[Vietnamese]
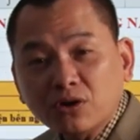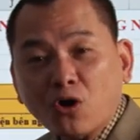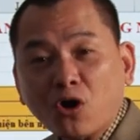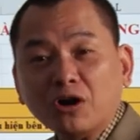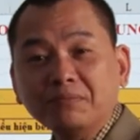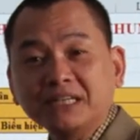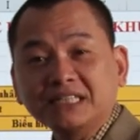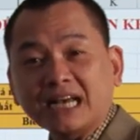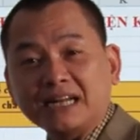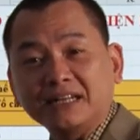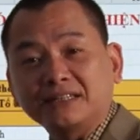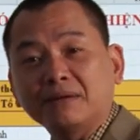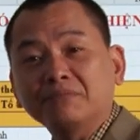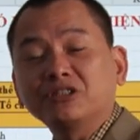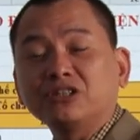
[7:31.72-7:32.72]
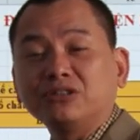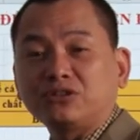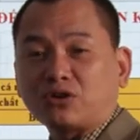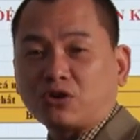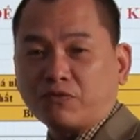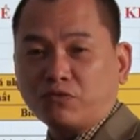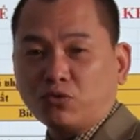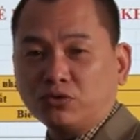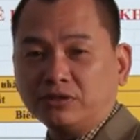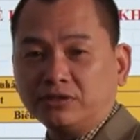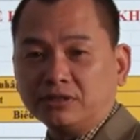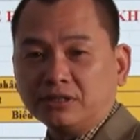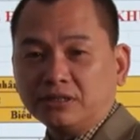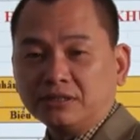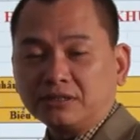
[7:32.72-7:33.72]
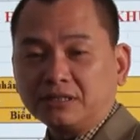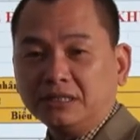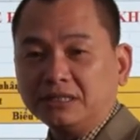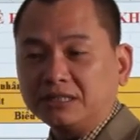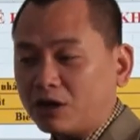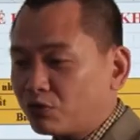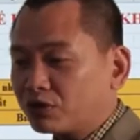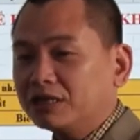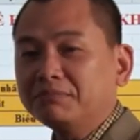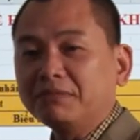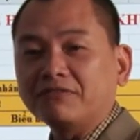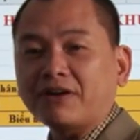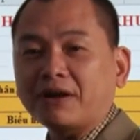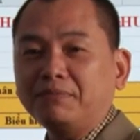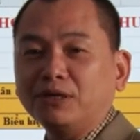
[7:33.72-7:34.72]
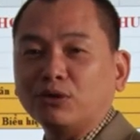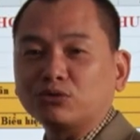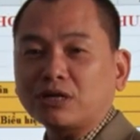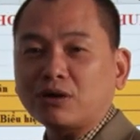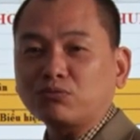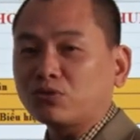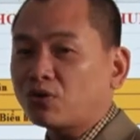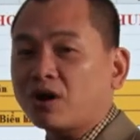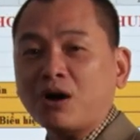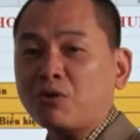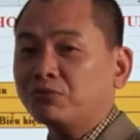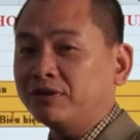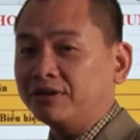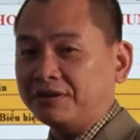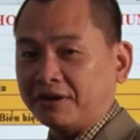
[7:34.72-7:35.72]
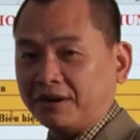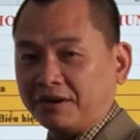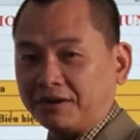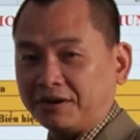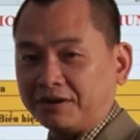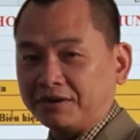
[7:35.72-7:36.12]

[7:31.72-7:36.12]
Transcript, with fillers: nó gọi mình ra để tâm sự cho nó vui. Thì sau khi mình phát biểu xong nó khóc nức nở.